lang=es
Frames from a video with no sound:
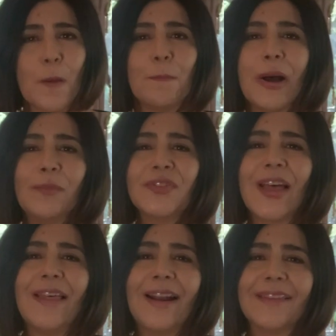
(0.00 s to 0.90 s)

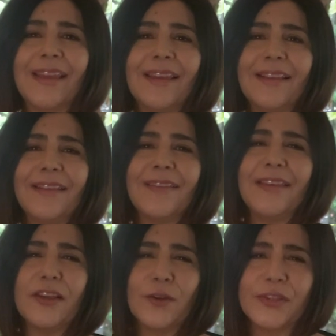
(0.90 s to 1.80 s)
Vamos a darte
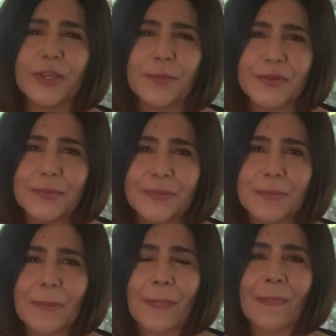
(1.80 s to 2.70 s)
cinco tips
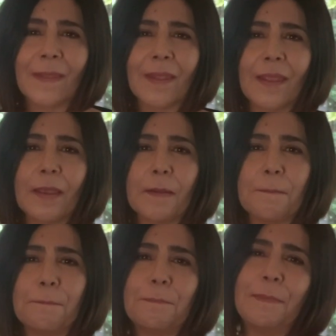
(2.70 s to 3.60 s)

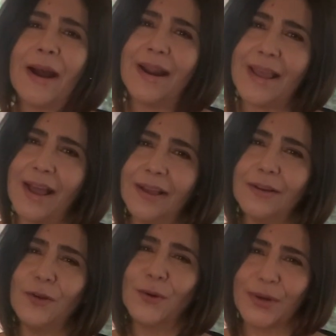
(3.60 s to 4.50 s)

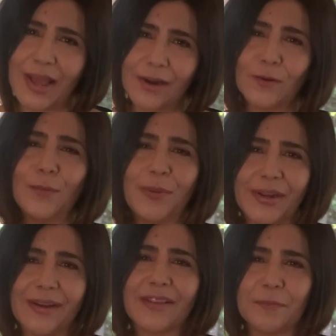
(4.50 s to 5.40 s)
para lograr
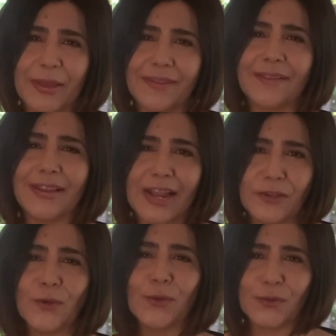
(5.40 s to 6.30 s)
cumplir las metas del
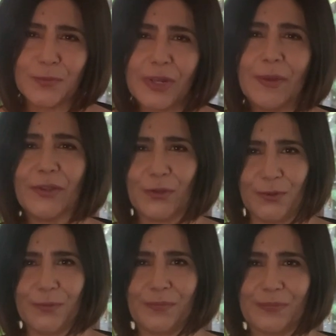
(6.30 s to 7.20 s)
año
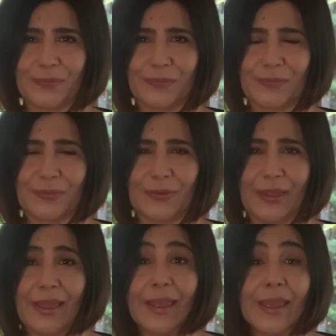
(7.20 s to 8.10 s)
2021.
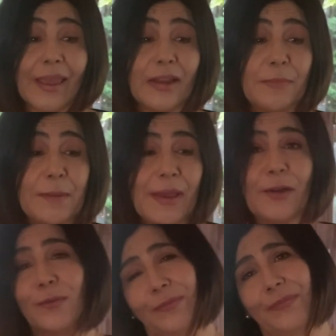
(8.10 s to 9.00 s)
El
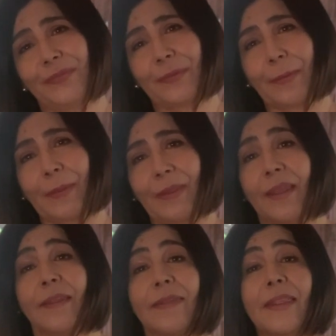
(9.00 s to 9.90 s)
primero,
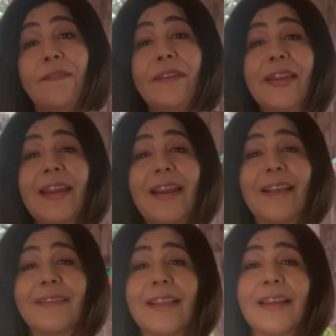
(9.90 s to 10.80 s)

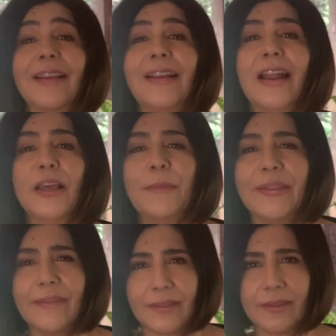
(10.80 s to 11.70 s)
defínelas
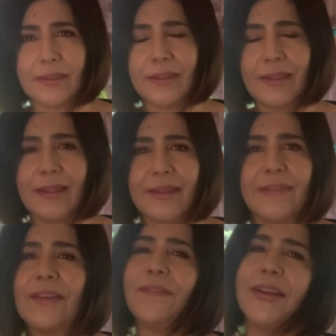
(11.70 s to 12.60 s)
claramente.
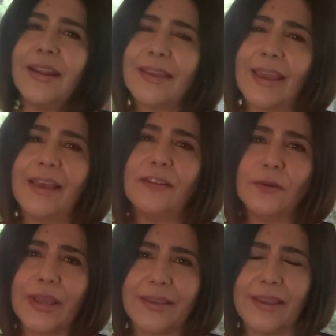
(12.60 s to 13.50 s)
Define qué es
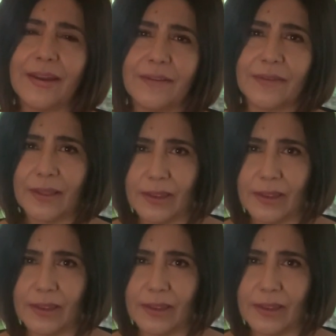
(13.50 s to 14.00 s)
lo que quieres